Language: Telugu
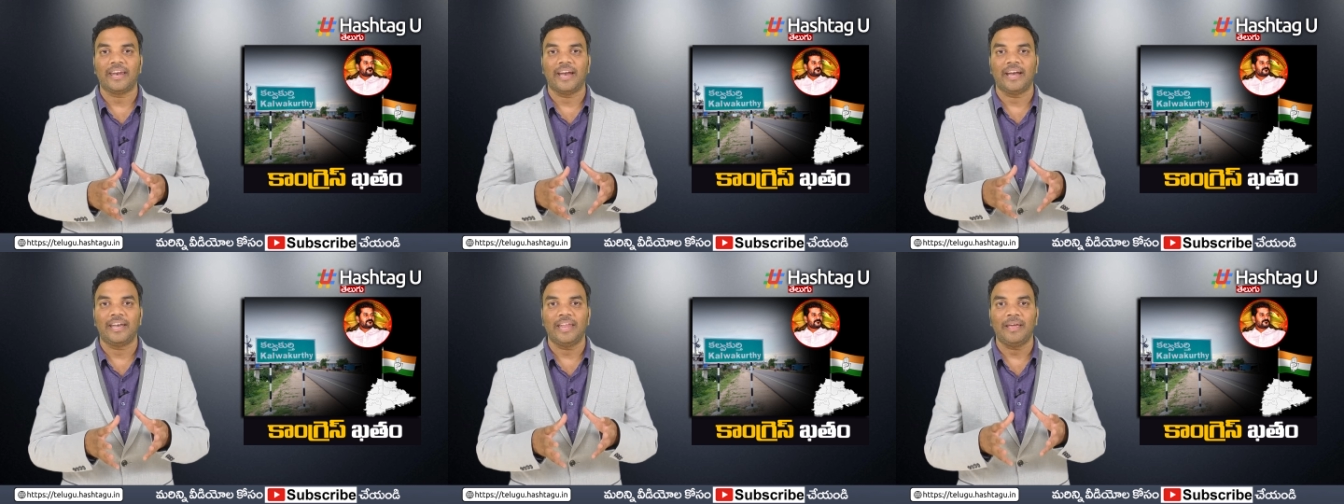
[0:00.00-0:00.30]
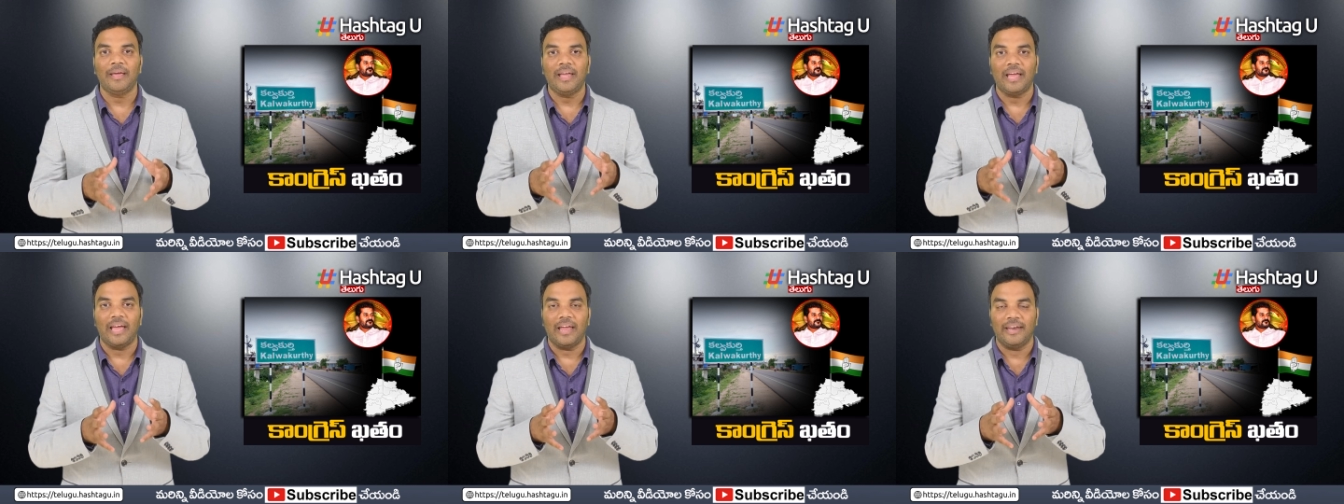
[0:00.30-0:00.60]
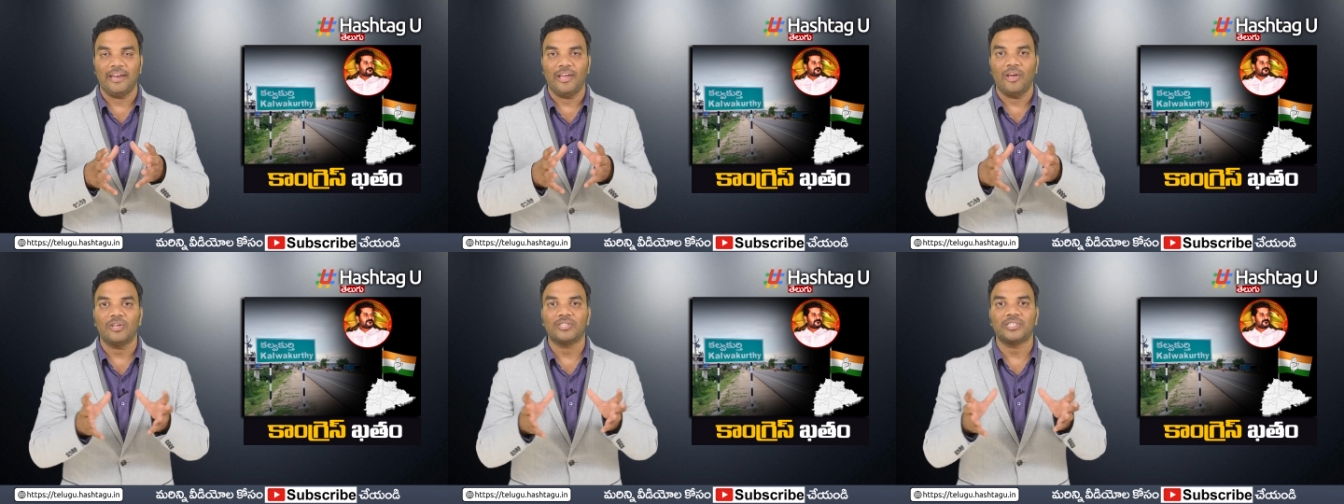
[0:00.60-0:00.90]
రెడ్డి
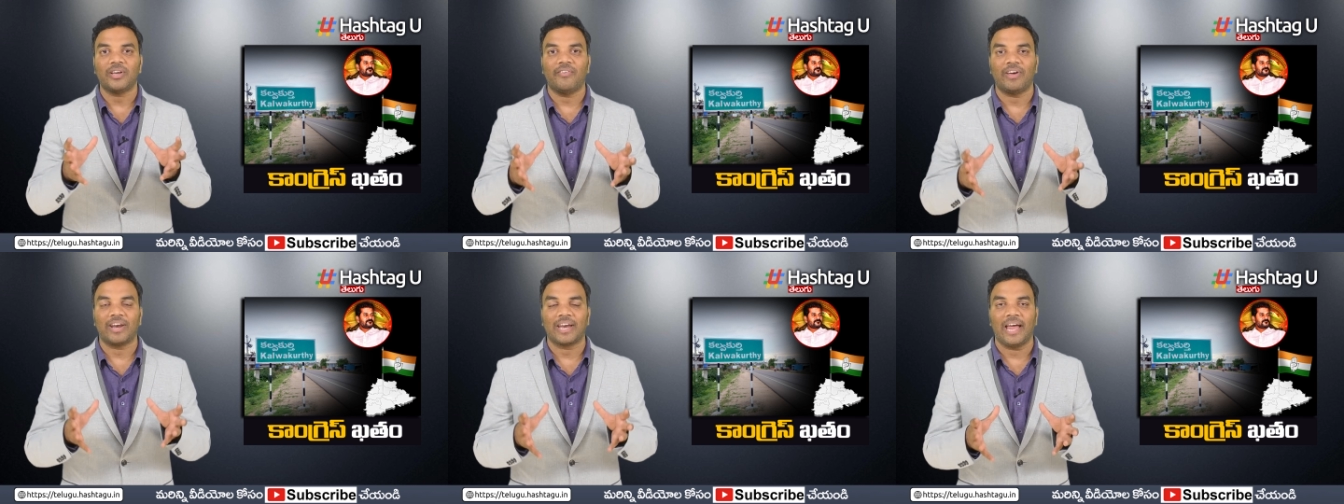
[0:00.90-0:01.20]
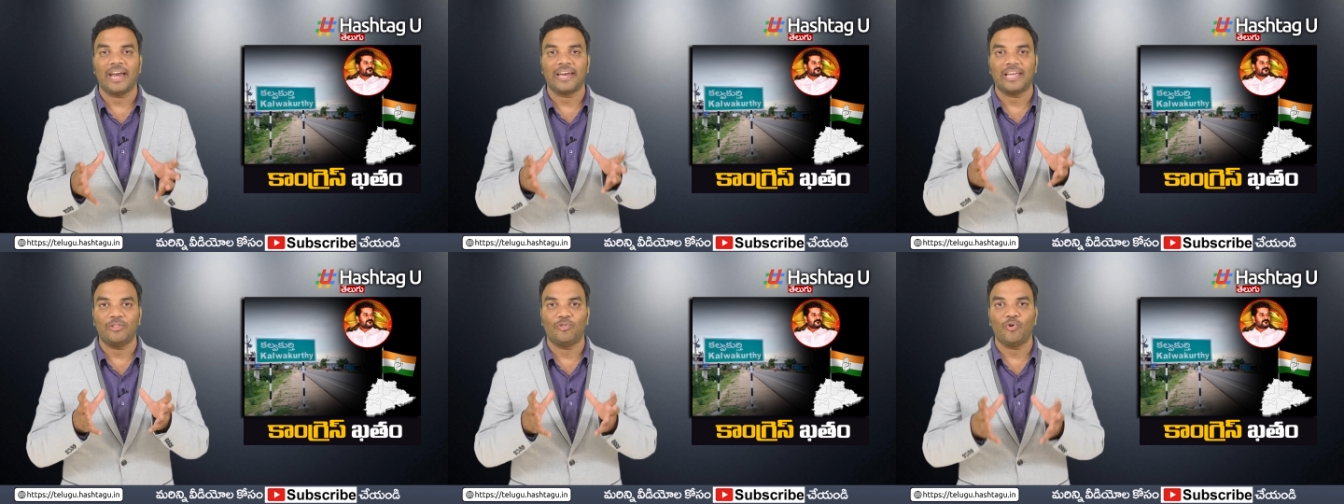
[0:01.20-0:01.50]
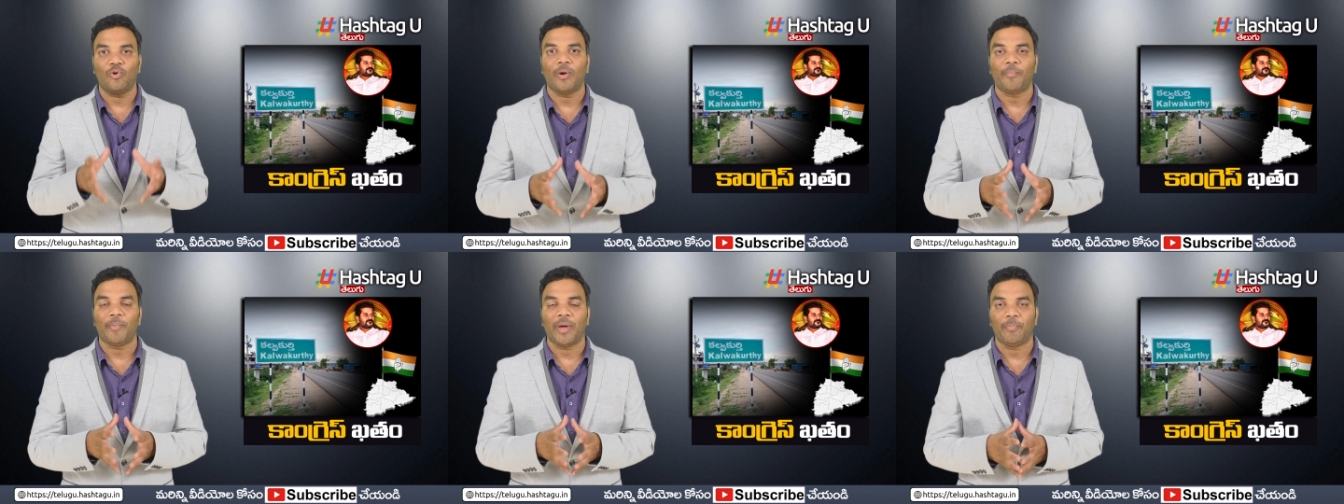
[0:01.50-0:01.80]
నియోజకవర్గానికి
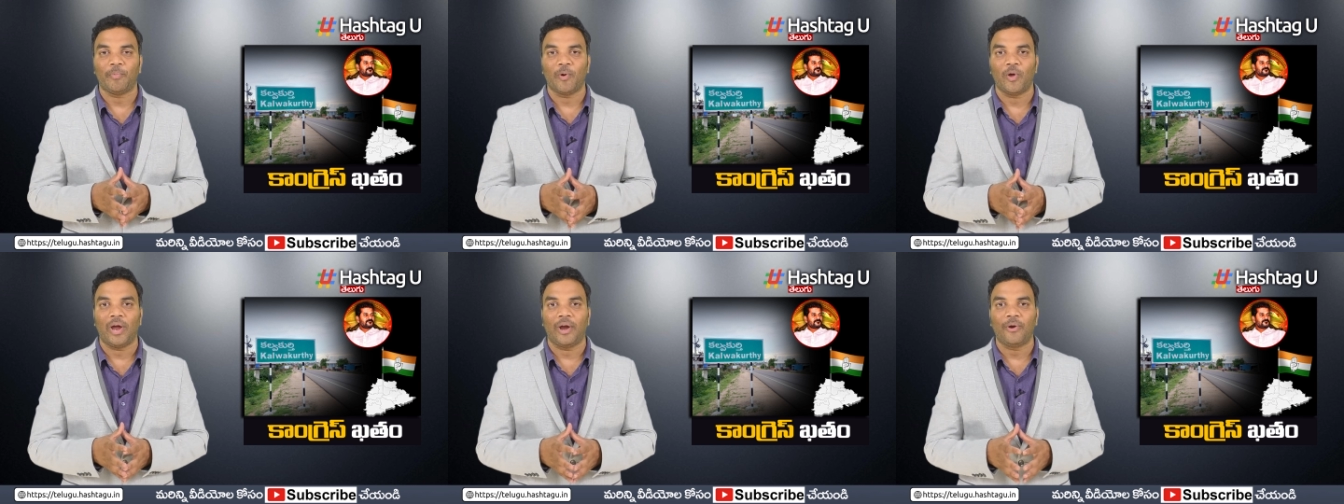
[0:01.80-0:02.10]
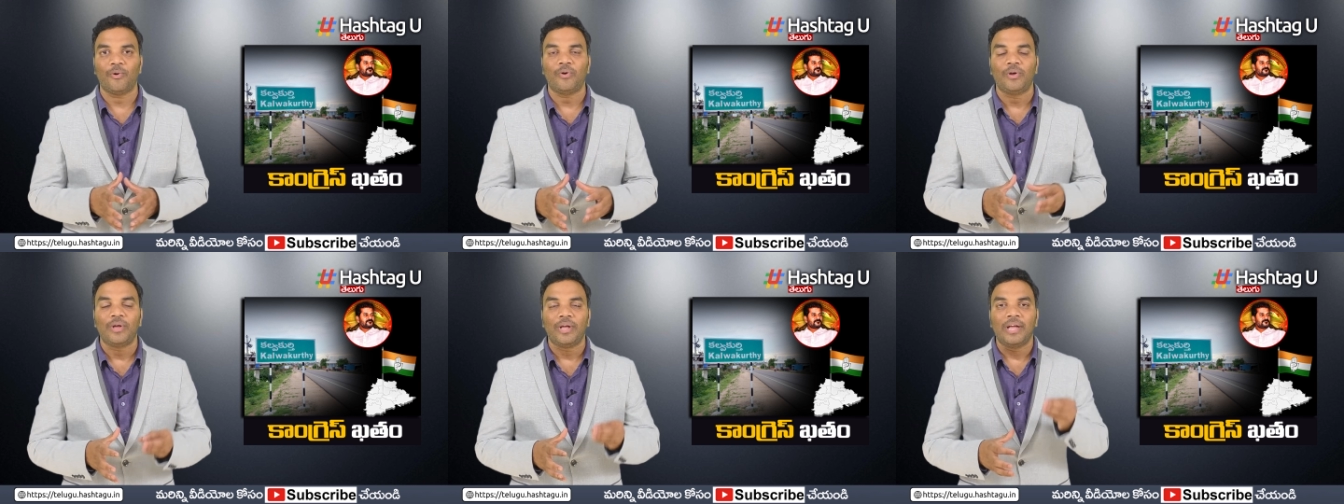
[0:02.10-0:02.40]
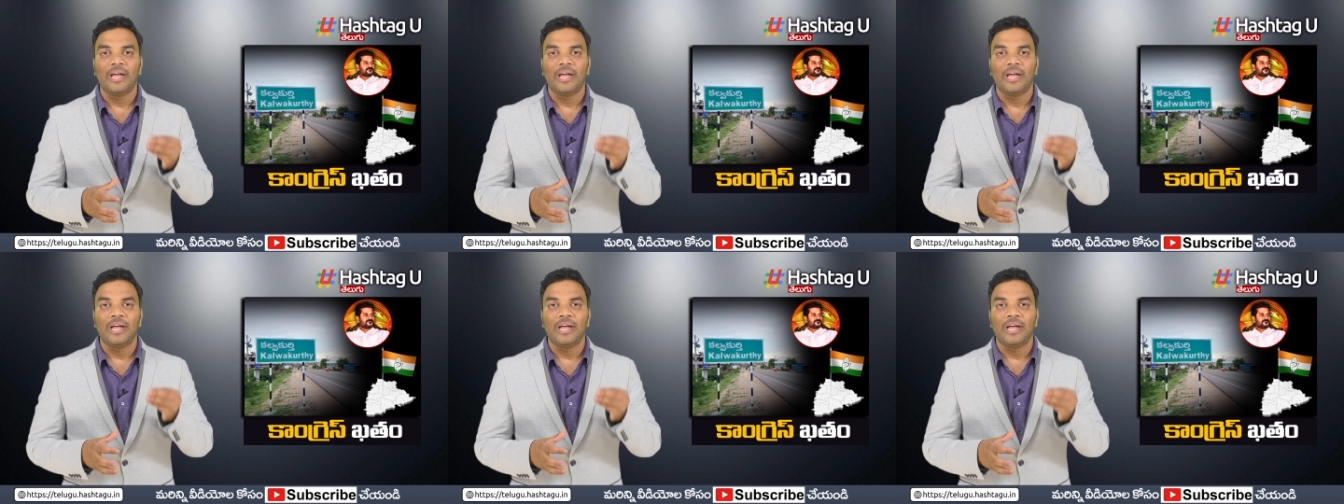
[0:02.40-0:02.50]
దూరం అయిపోయాడు